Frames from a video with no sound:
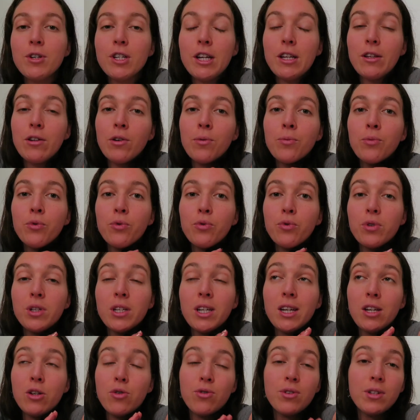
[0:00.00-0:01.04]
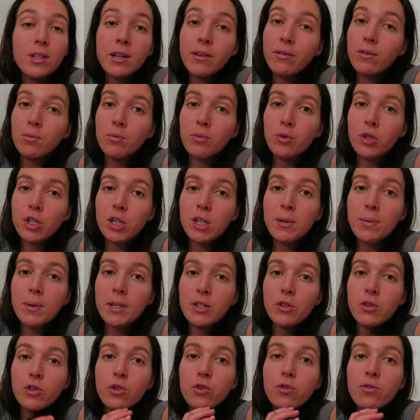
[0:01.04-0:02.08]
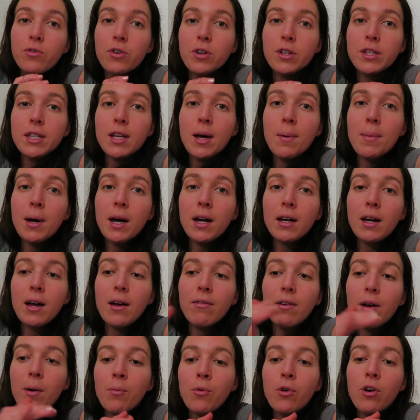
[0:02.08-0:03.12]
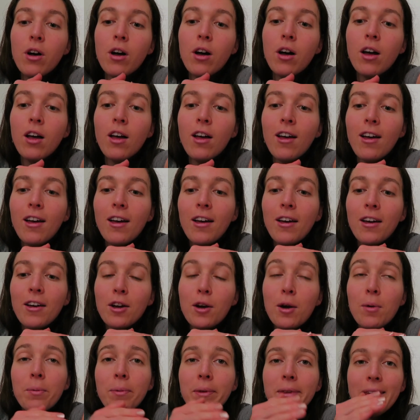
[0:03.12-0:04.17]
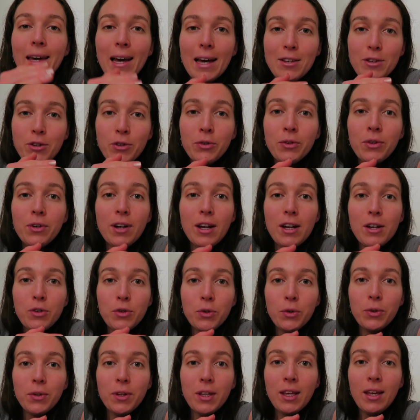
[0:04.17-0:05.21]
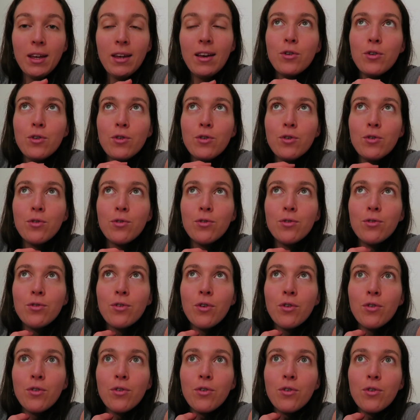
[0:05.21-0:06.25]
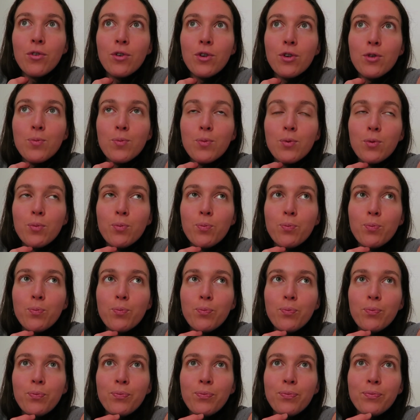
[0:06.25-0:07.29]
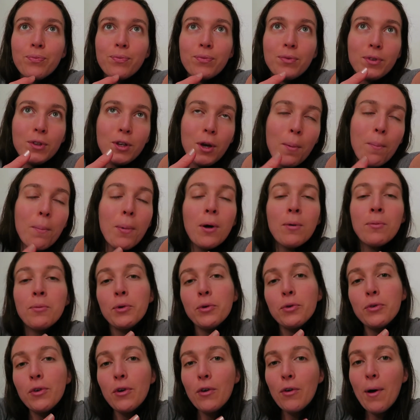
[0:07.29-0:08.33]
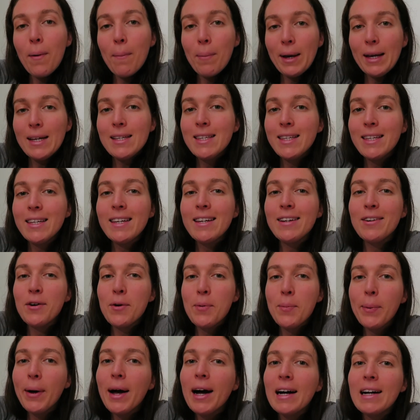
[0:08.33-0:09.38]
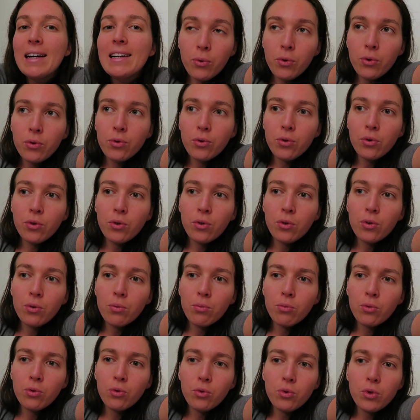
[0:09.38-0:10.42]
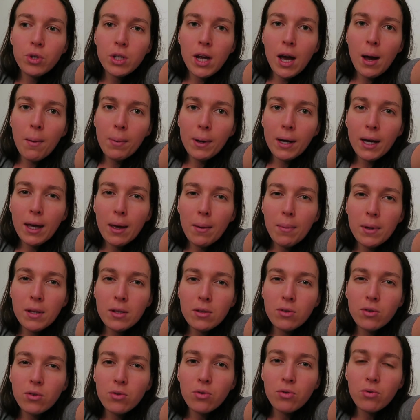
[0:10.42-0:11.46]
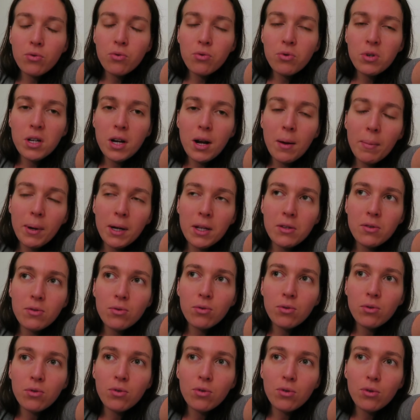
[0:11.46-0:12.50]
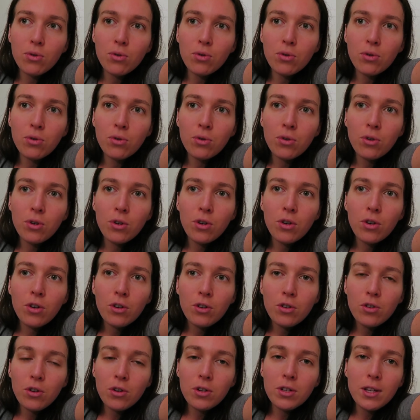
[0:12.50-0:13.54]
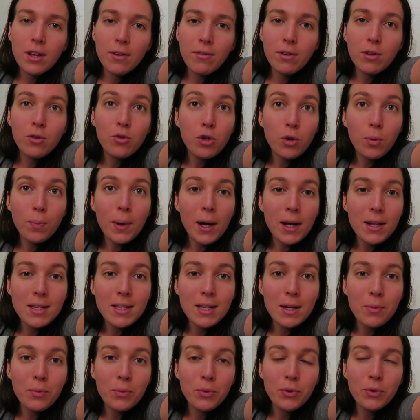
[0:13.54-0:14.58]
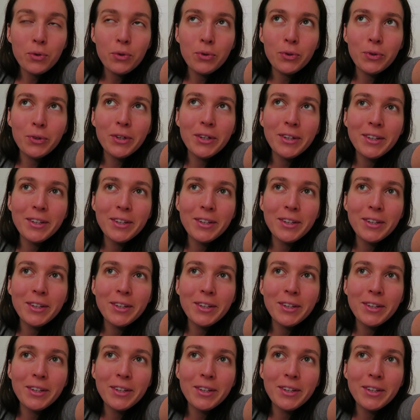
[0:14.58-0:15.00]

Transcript: Moi j'adore me doucher juste avant de manger parce que je trouve que ça marque vraiment comme une cassure dans la journée. Je sens que je peux comme prendre mon temps, à apprécier le repas plutôt que me doucher après parce que du coup j'ai l'impression que genre ça fait toujours partie un peu de,